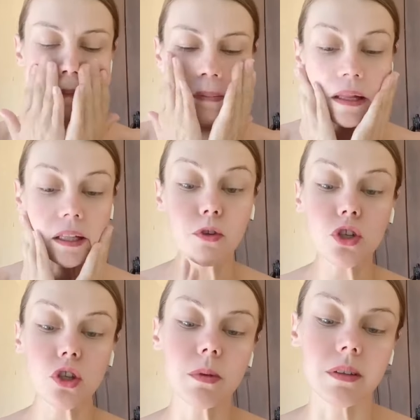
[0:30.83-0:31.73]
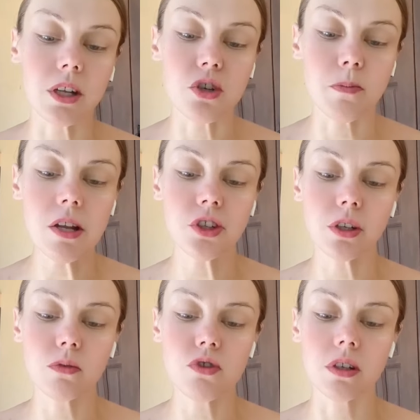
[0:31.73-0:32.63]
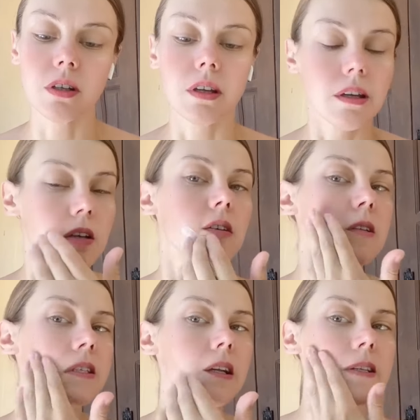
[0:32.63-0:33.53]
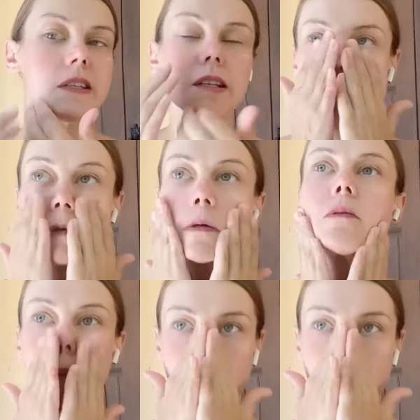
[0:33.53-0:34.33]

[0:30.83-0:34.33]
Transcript: для того, чтобы наши пальчики лучше скользили по